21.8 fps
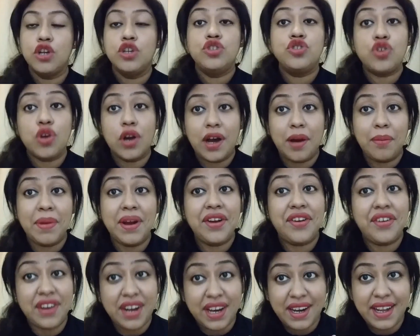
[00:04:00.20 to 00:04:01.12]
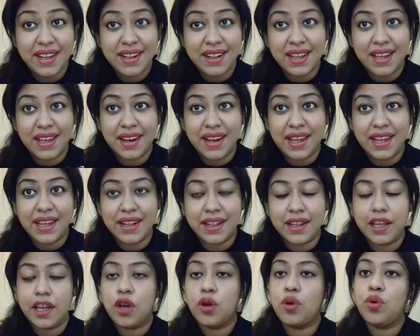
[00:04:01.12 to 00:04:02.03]
जो हमें ट्रेनिंग दे रहे
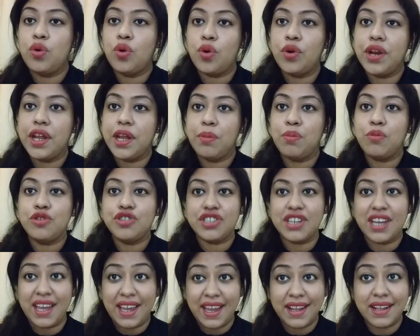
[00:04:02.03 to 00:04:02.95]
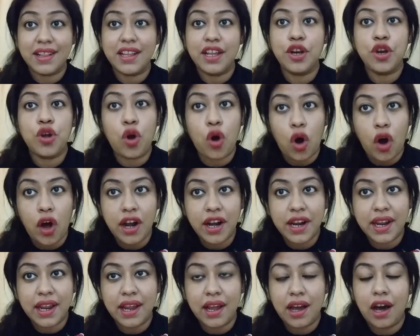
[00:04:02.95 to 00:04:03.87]
थे उन्होंने मुझे एक दिन कॉल
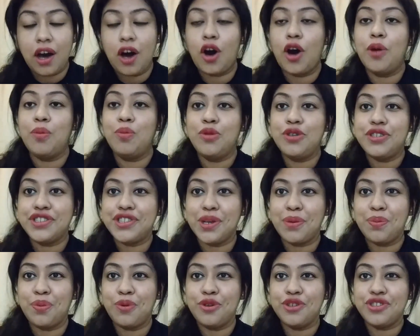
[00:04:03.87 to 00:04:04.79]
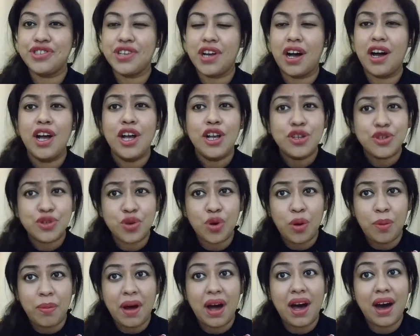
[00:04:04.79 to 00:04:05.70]
किया और मुझसे पूछ पूछा
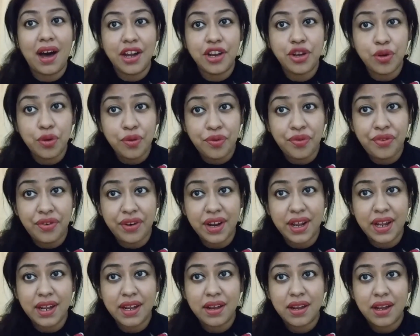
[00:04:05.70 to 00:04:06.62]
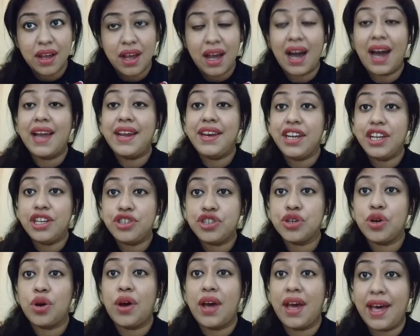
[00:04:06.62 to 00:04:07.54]
सोमा आर यू फ्री आई नीड
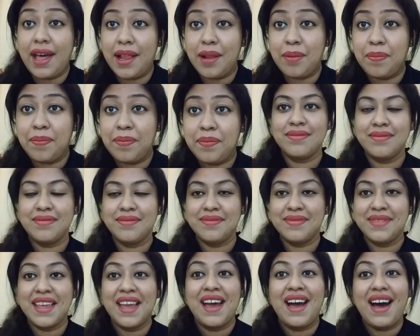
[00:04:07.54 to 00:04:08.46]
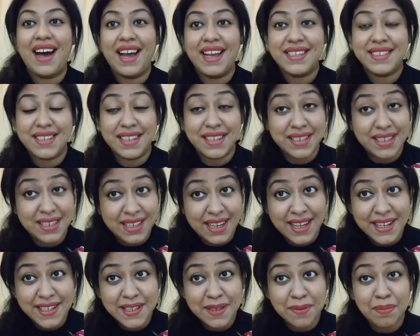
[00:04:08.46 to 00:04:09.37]
योर हेल्प आई सेड
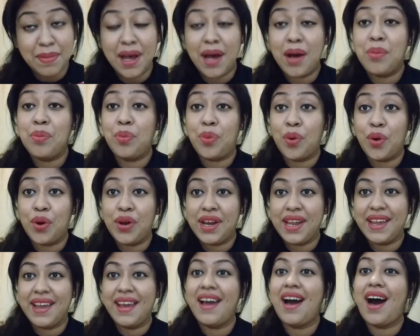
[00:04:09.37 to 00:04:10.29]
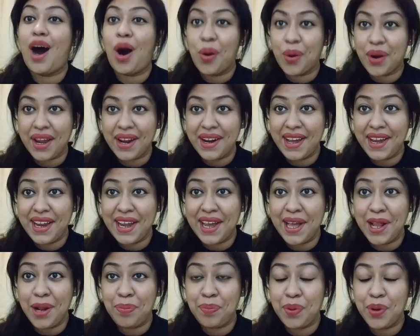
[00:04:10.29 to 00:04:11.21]
येस मैम बोलिए हाउ कैन आई
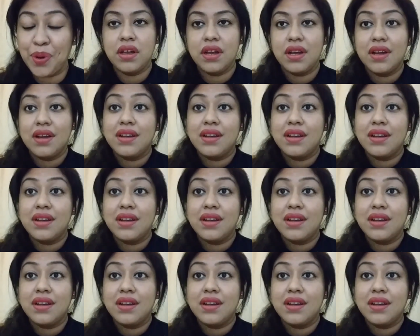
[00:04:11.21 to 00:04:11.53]
हेल्प यू